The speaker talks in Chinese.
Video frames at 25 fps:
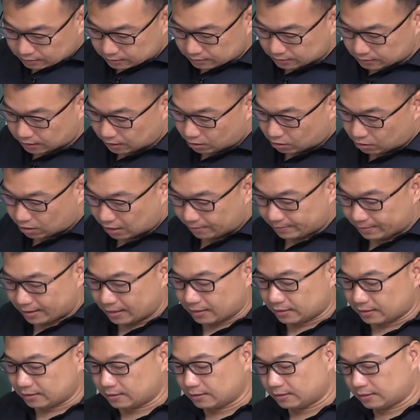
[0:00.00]
这里 OK
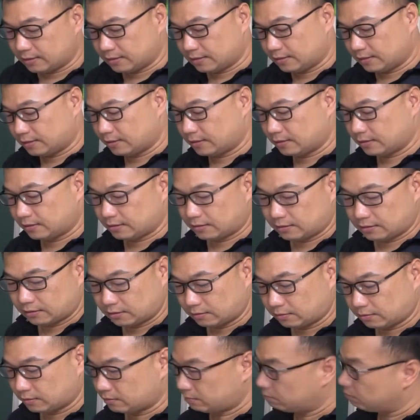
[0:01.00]
吗？
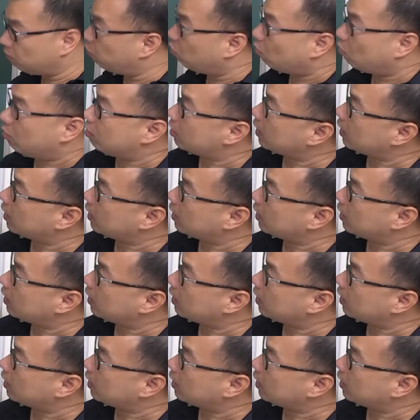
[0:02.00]
我